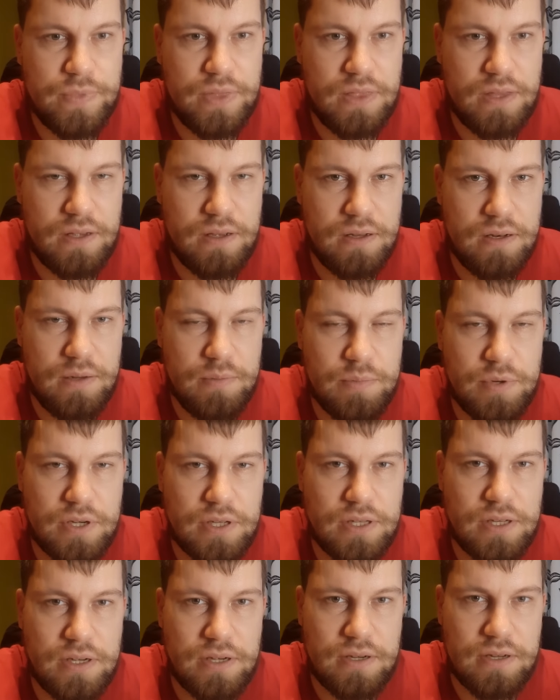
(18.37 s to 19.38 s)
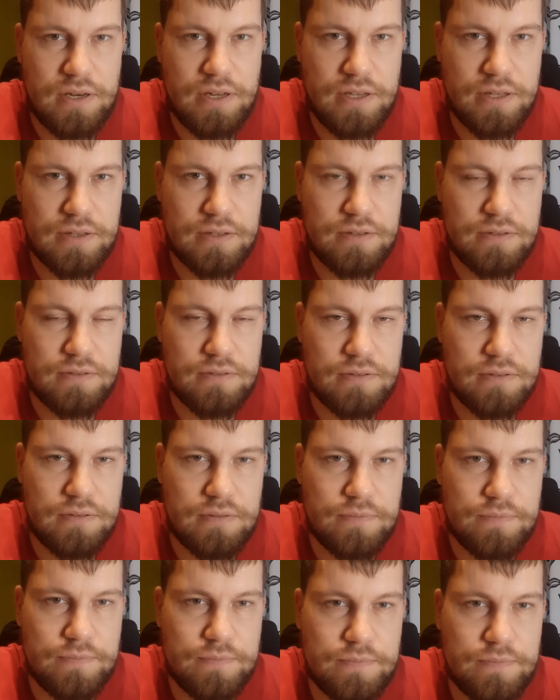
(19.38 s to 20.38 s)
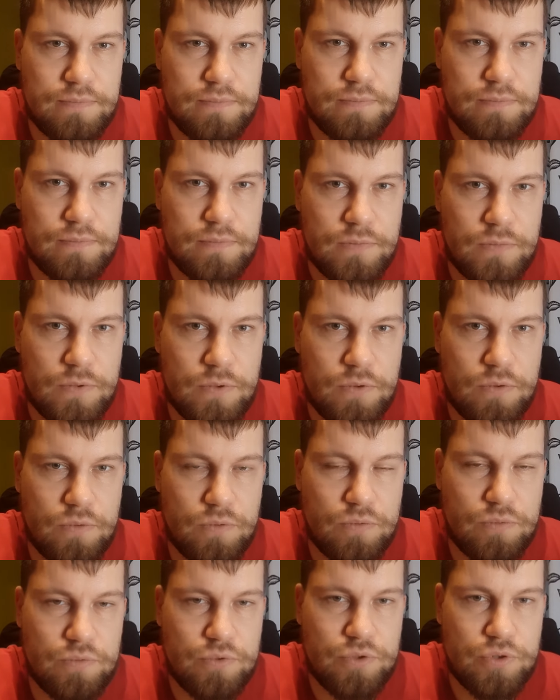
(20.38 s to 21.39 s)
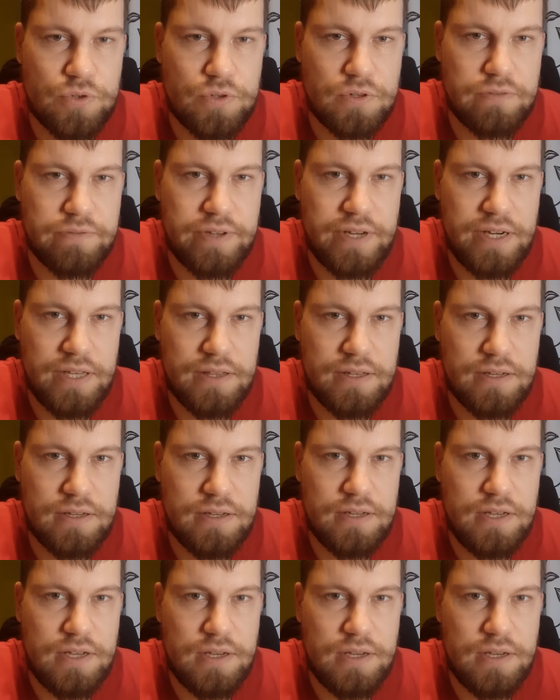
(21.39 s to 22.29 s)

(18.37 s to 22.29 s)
Э, либо когда клиент э, ну, что-то говорит, да,